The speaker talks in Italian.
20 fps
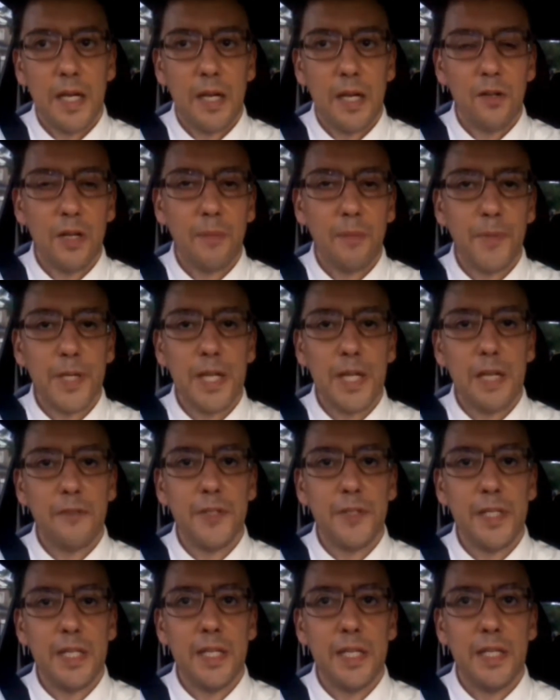allora poi alla
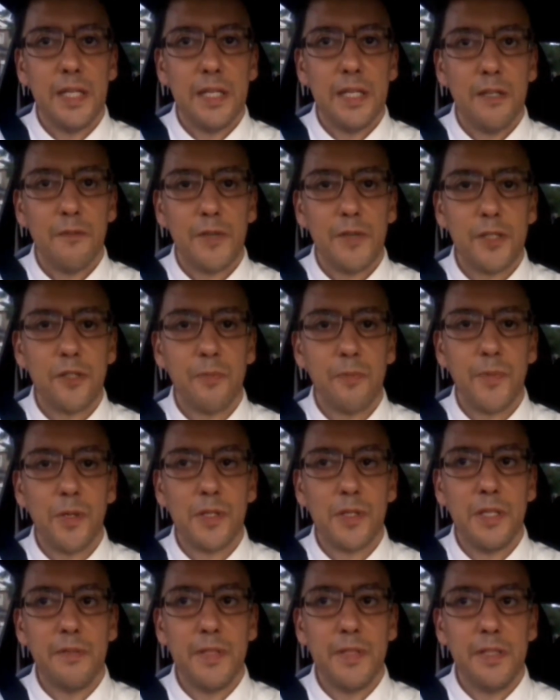fine faccio
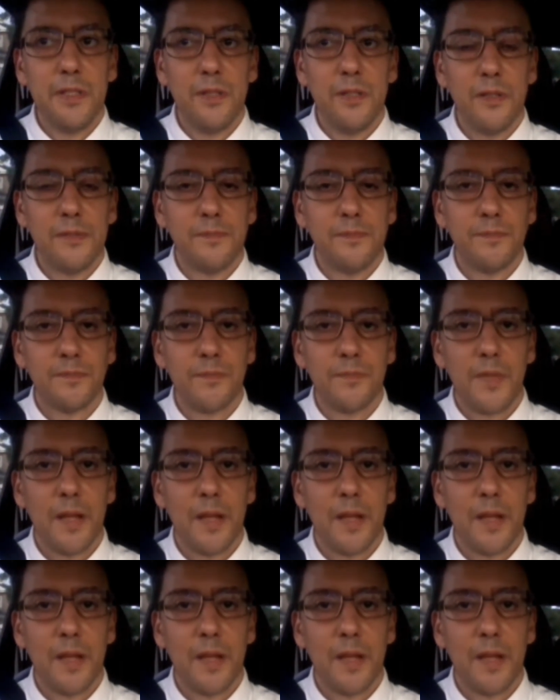pochi video.